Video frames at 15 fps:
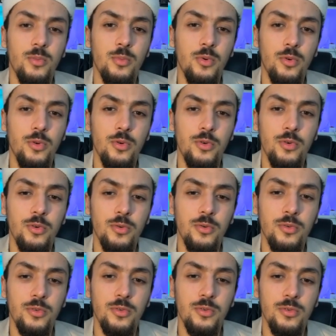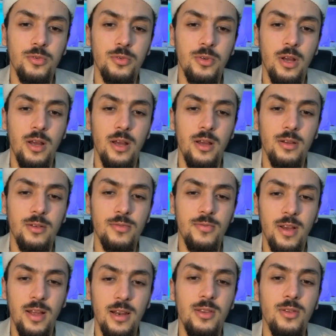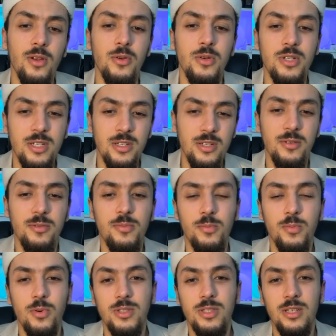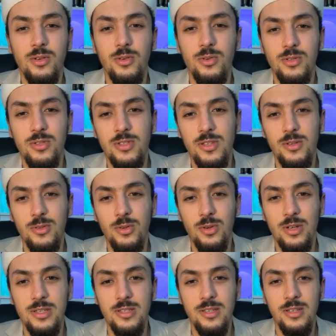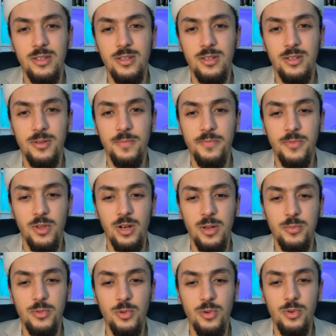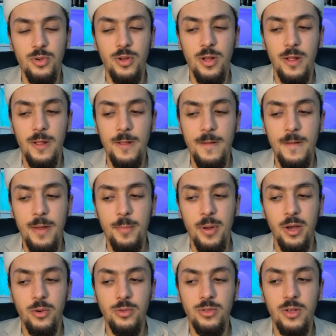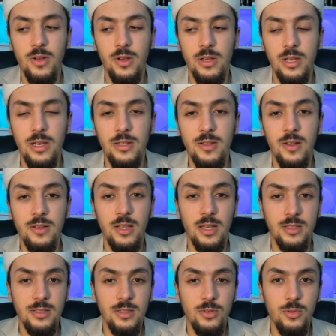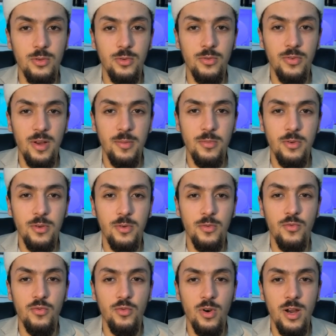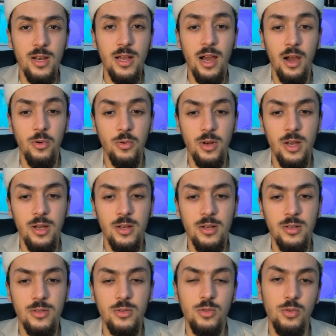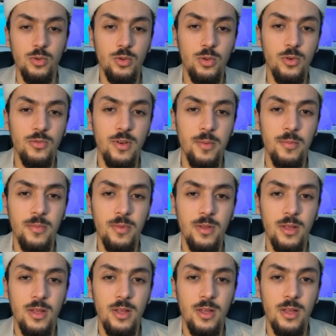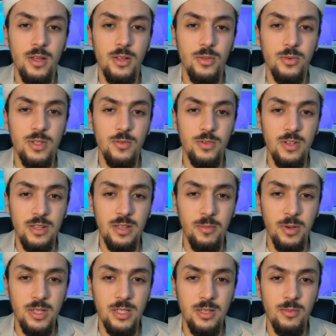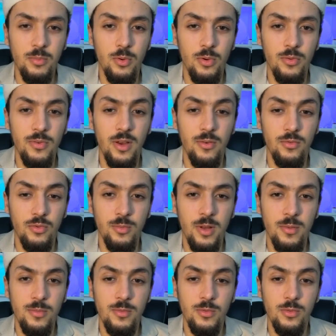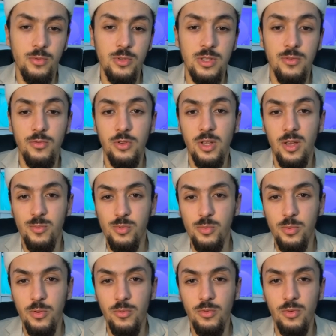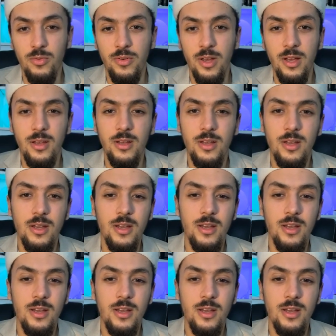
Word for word: on peut faire l'analogie pour dire que c'est autorisé euh, dans l'absolu. Par contre, il est interdit qu'une femme voit la aura d'une autre femme. Donc si vous avez des machines pour le faire vous-même, ou si votre époux peut vous le faire,